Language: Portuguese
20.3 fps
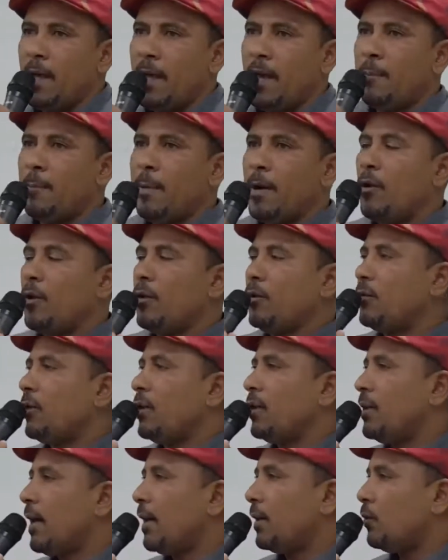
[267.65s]
A maior
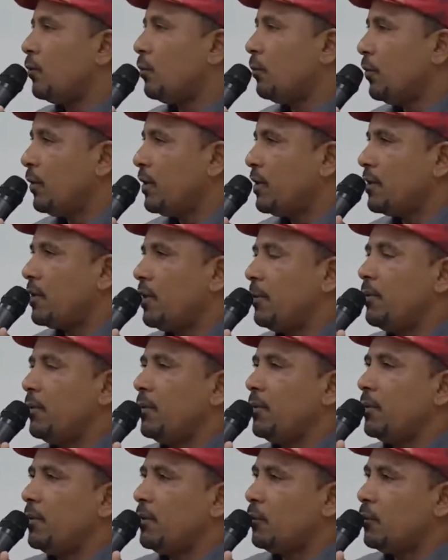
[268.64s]
autoridade do município,
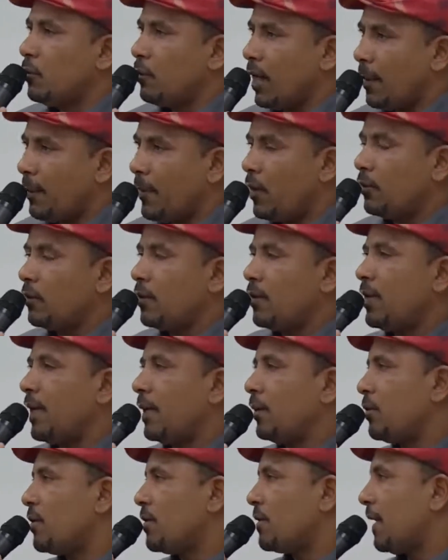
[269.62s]
a maior
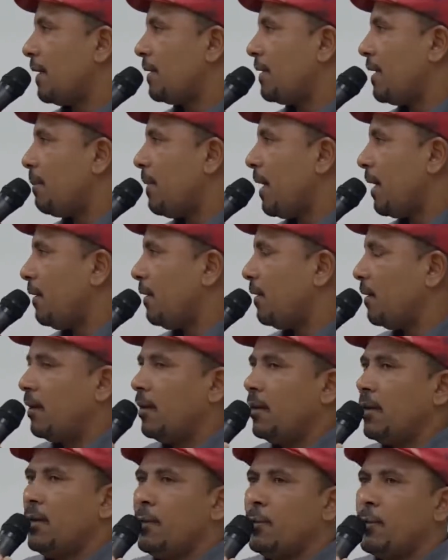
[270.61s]
autoridade do estado da Bahia
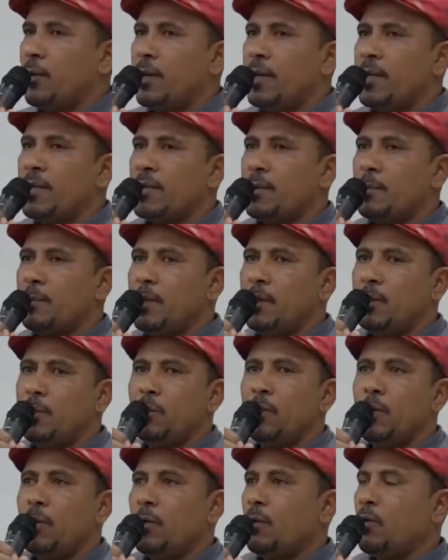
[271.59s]
foi
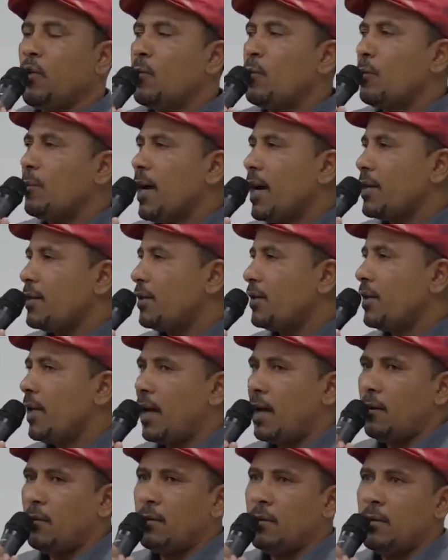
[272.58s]
recebido como
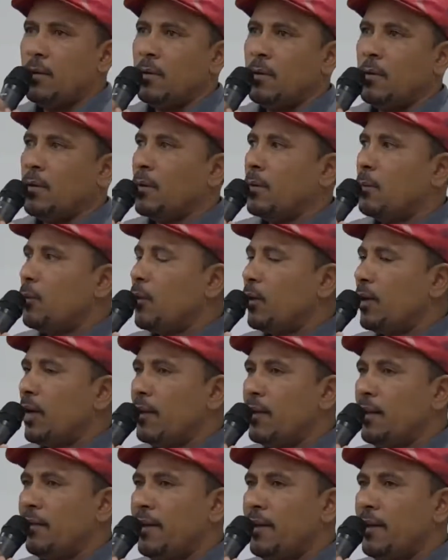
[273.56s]
marginal por
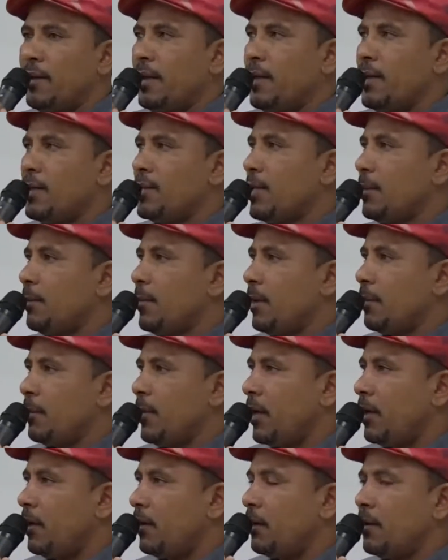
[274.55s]
quem deveria receber
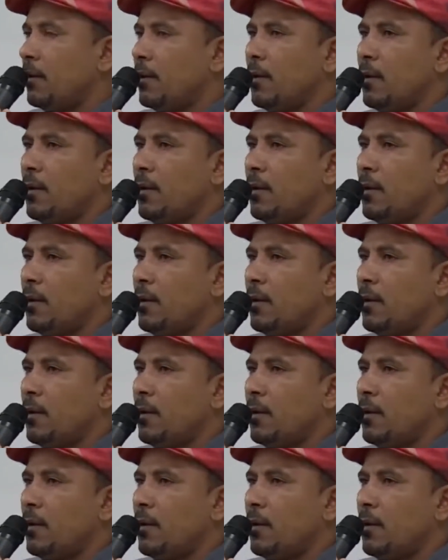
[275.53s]
bem.